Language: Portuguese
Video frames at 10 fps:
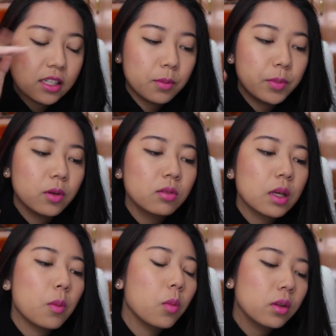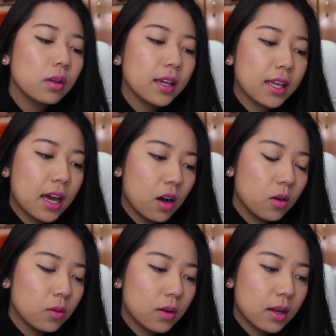Essa pergunta é muito
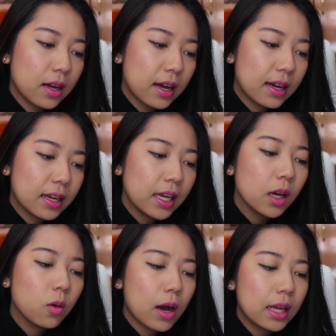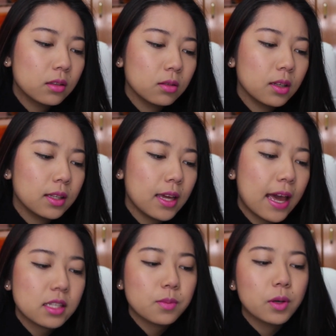legal. A
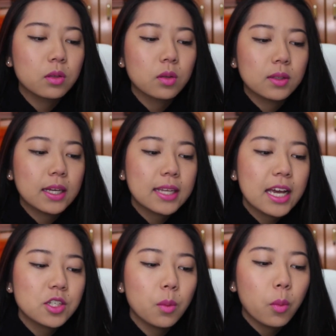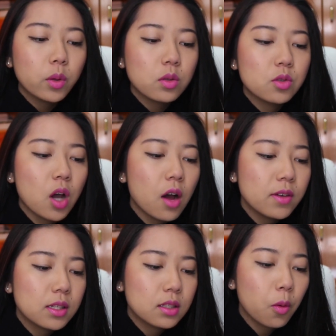I4TTS perguntou, Natasha, muitos
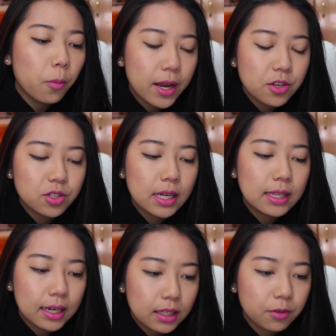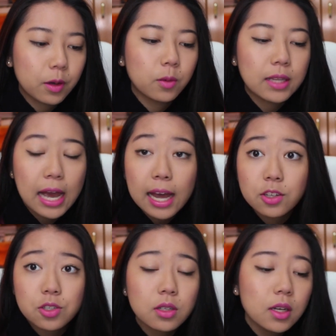jovens estão prestes a entrar na
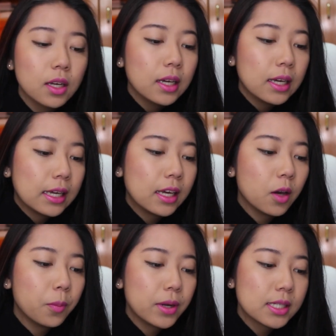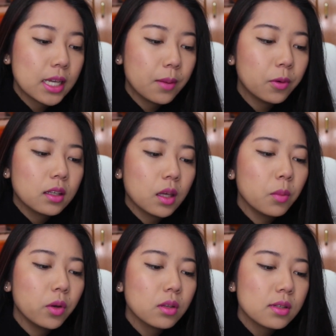faculdade e eu percebo que
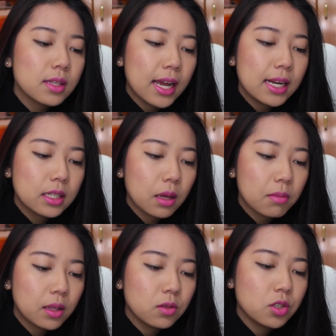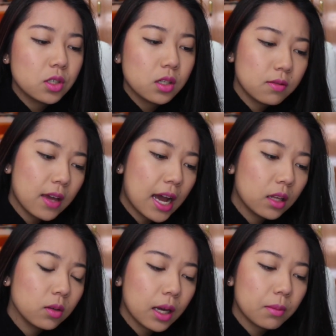muitos deles têm medo de
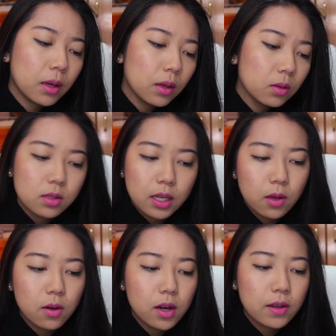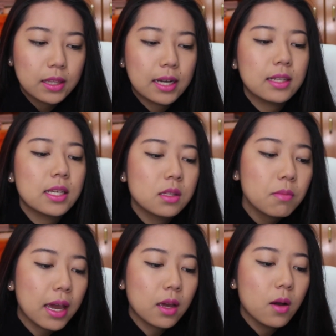desviar do caminho do Senhor ao entrar nesse
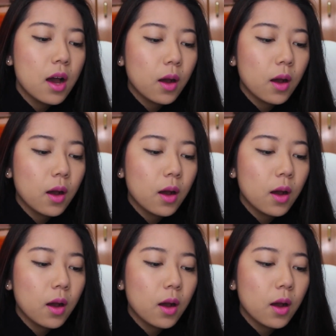meio.